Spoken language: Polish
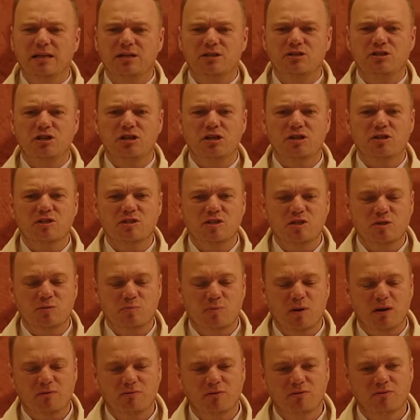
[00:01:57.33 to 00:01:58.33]
gdzie jest
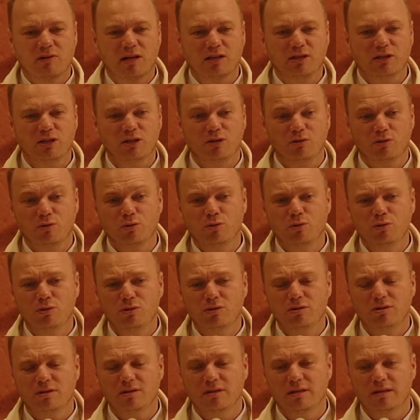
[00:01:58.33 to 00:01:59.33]
sprawowany
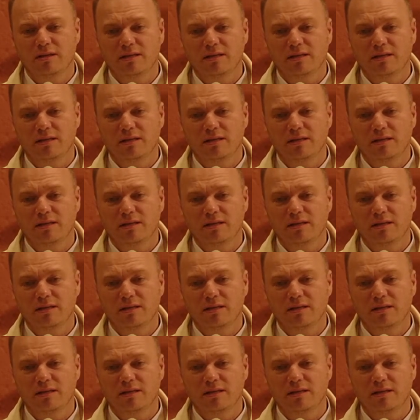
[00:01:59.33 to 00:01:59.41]
kult.